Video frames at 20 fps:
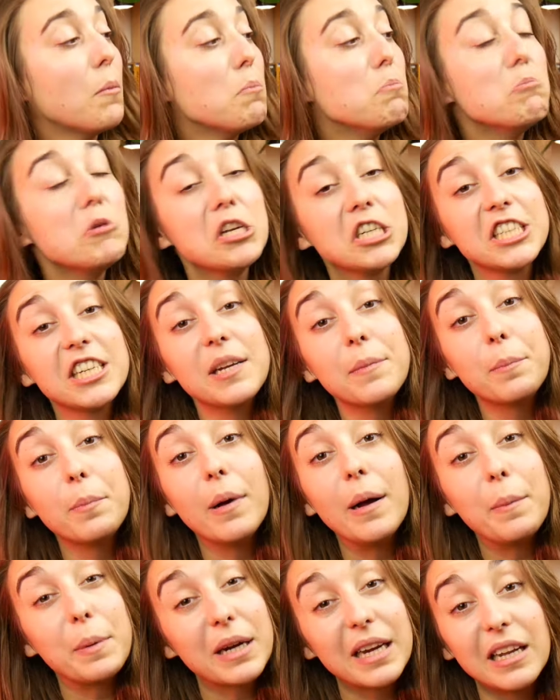mais j'ai
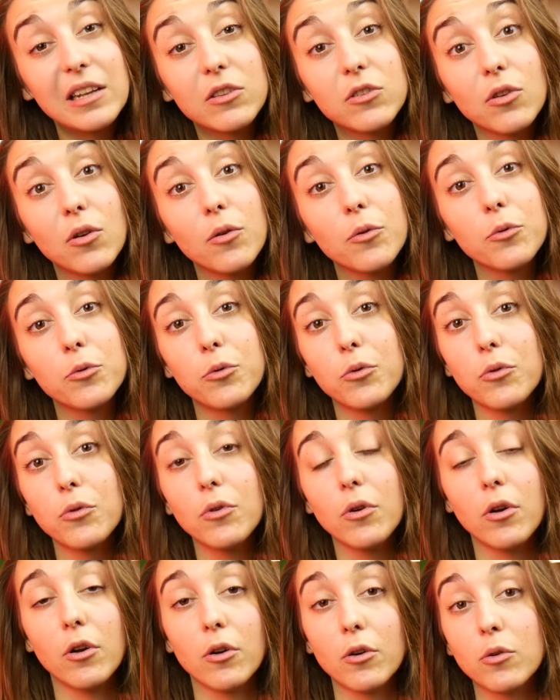pas pris le temps
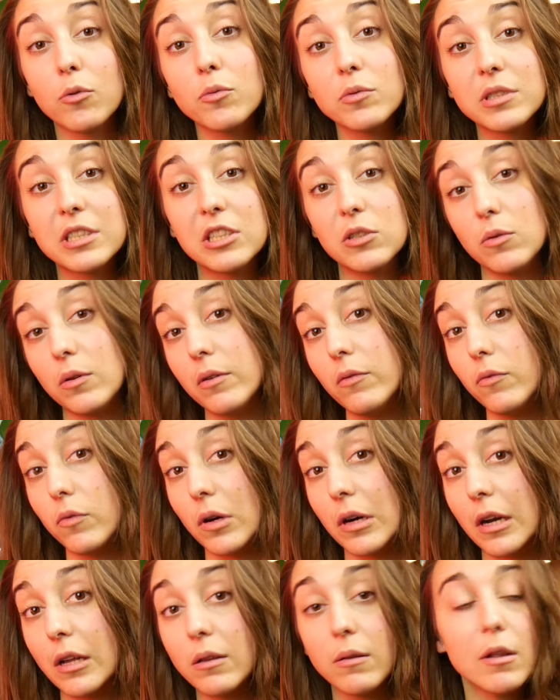de euh, continuer.
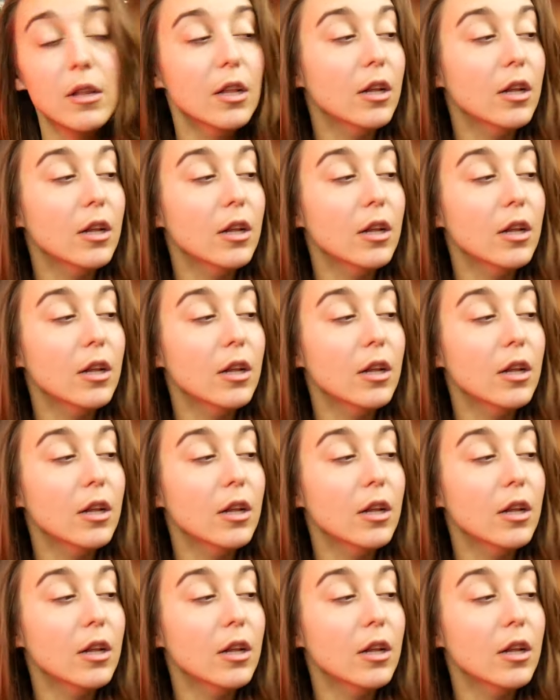Voilà.